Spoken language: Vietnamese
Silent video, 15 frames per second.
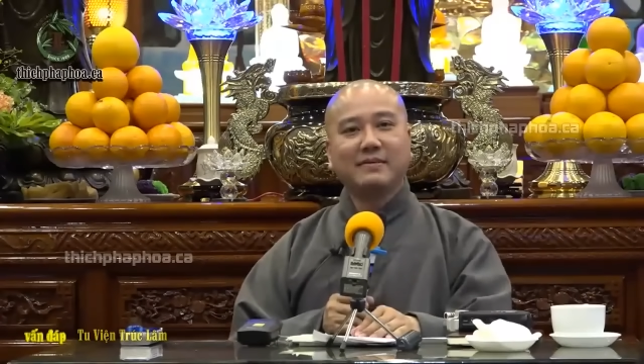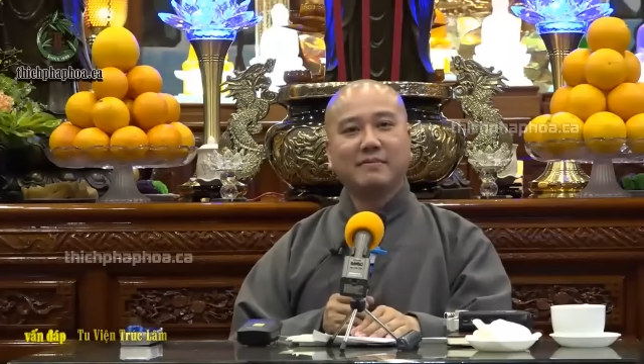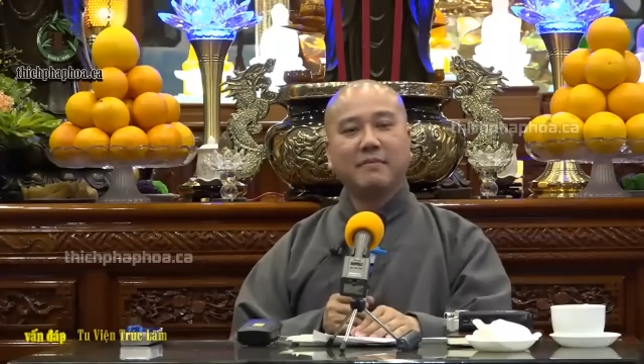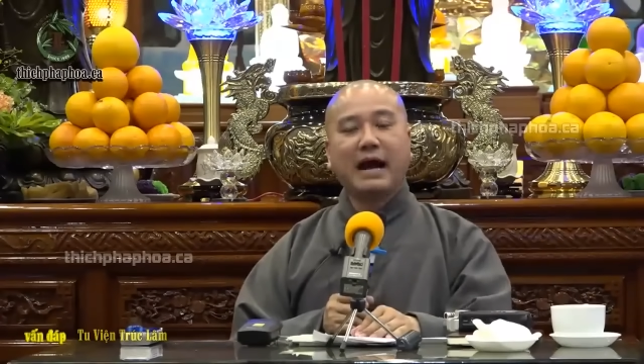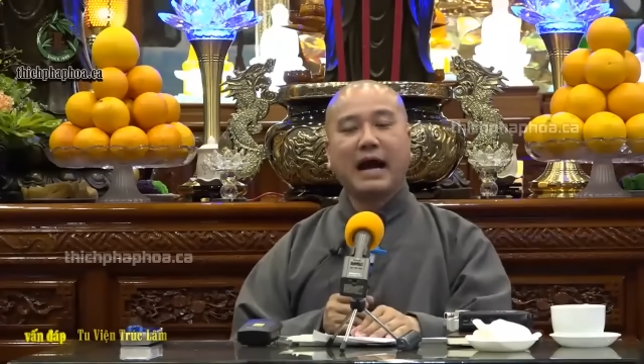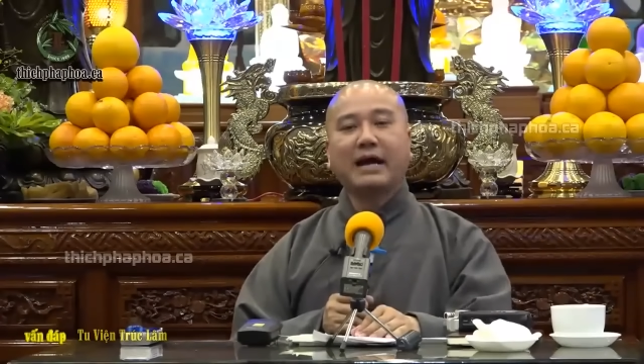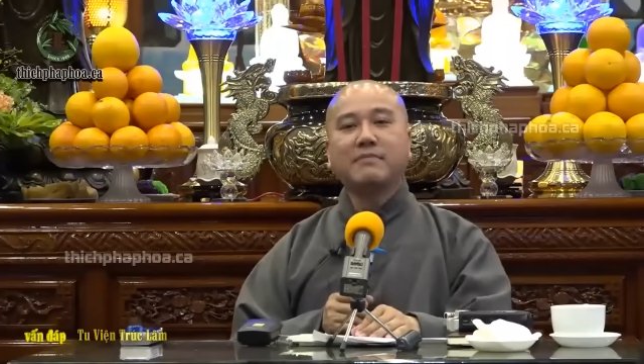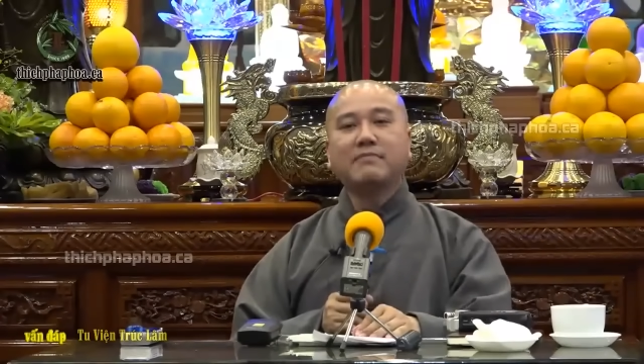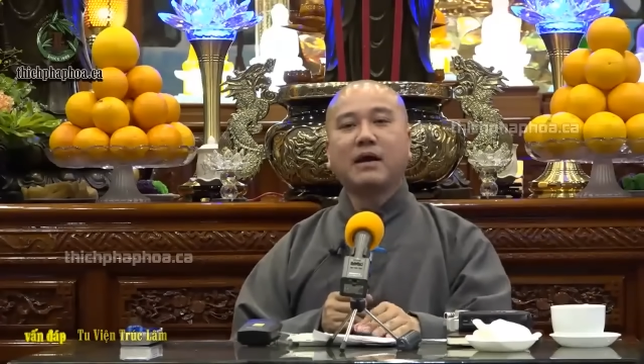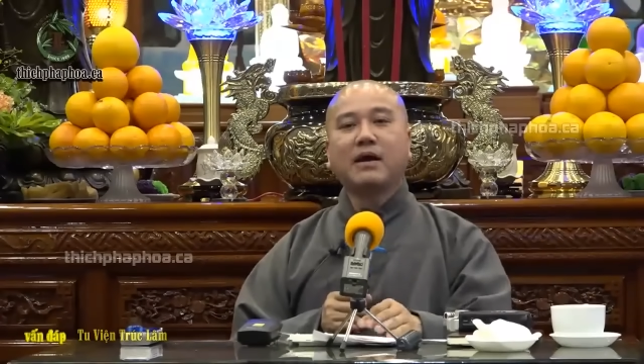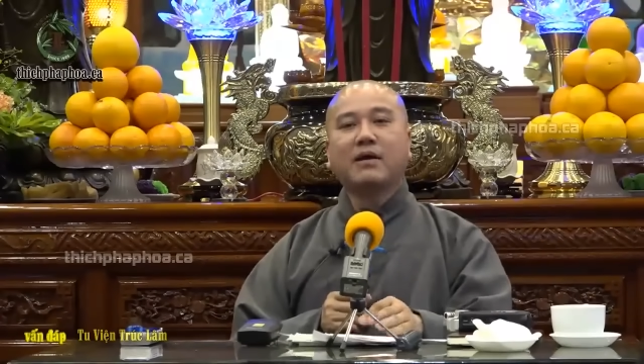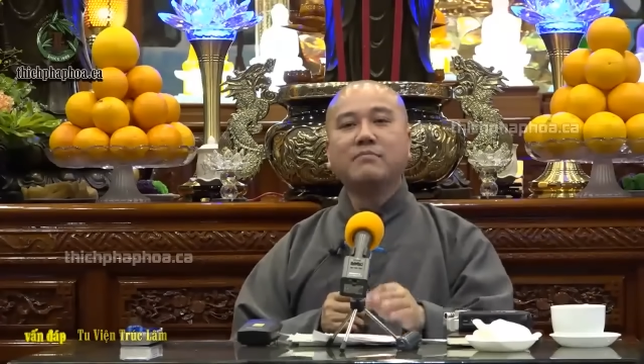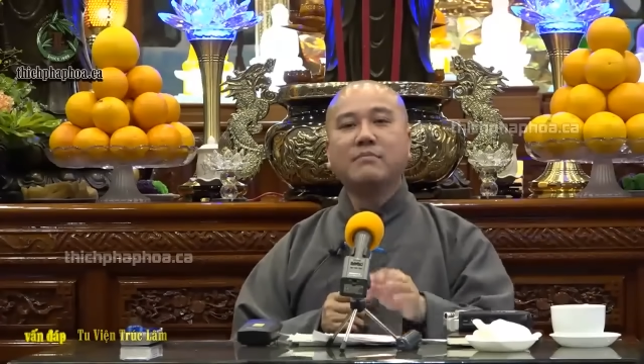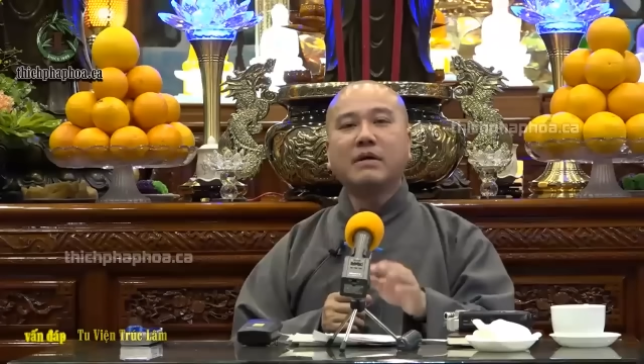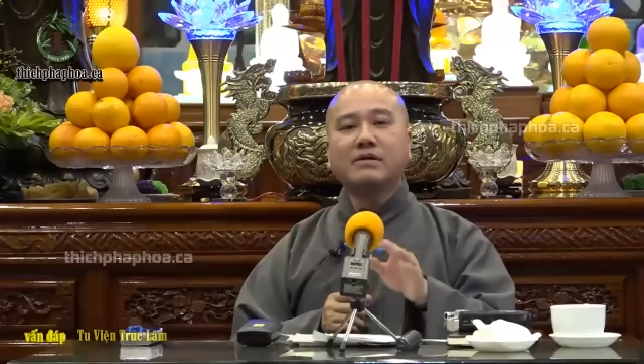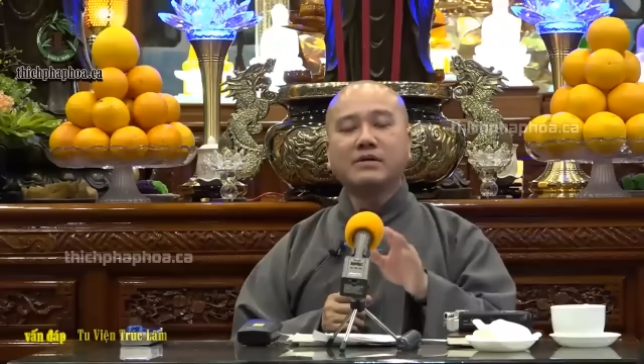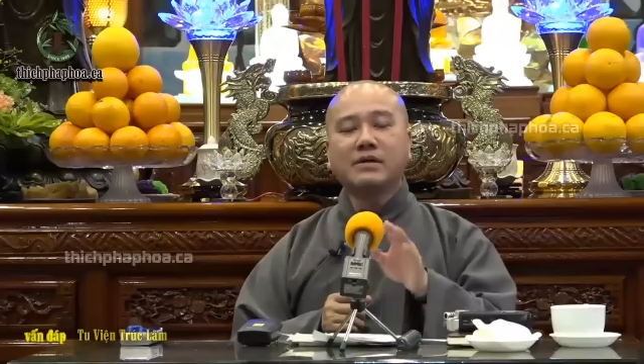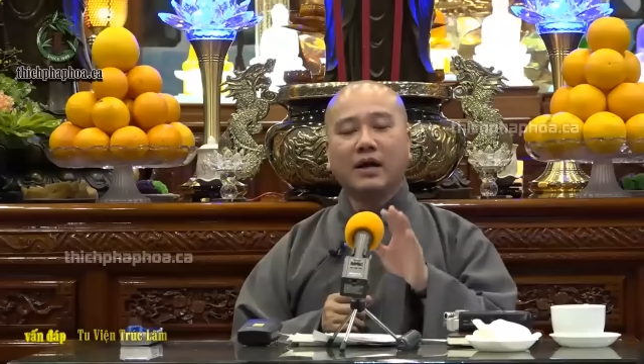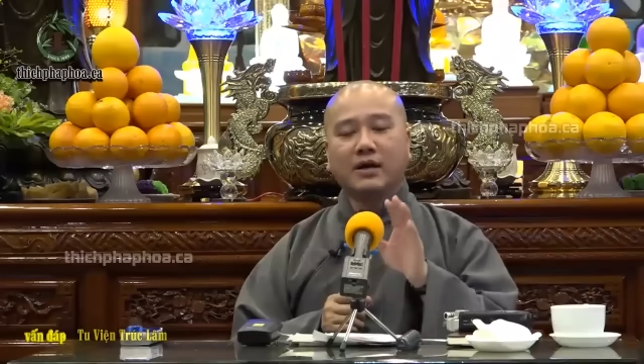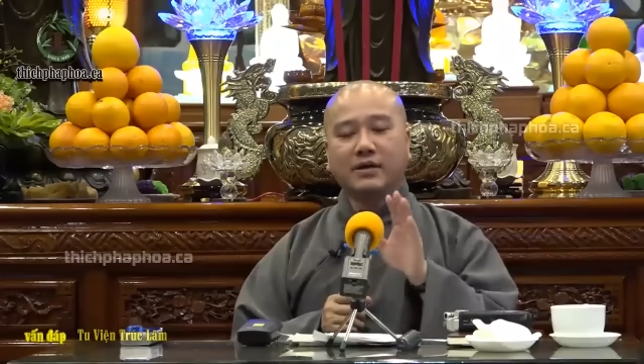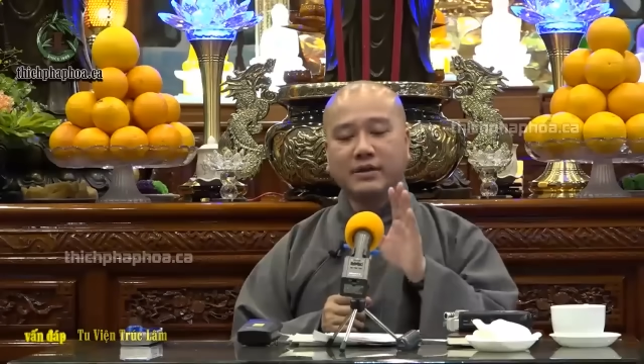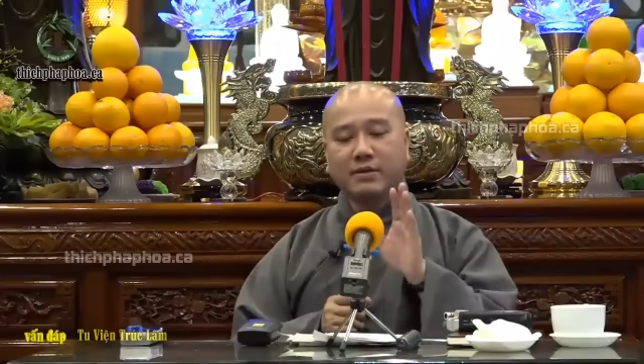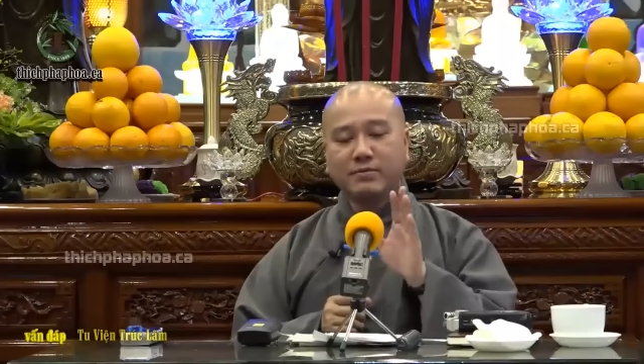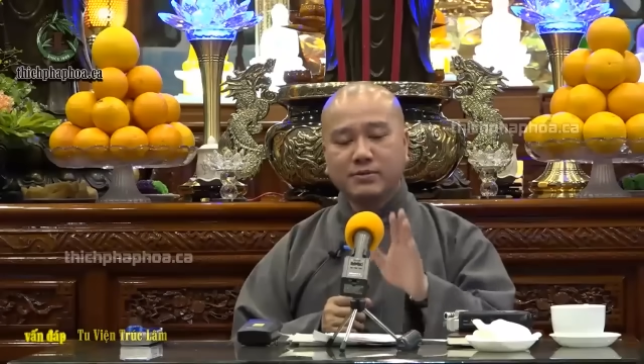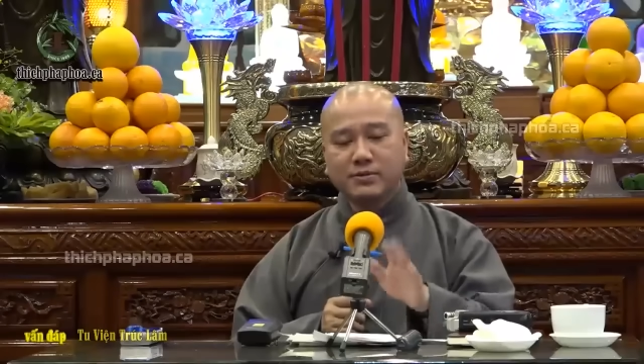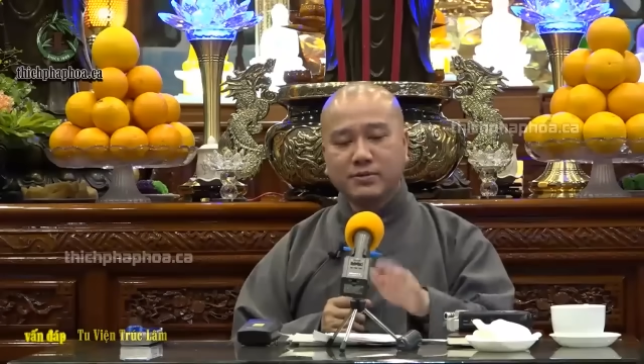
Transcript: Bạn mà không bao giờ đốc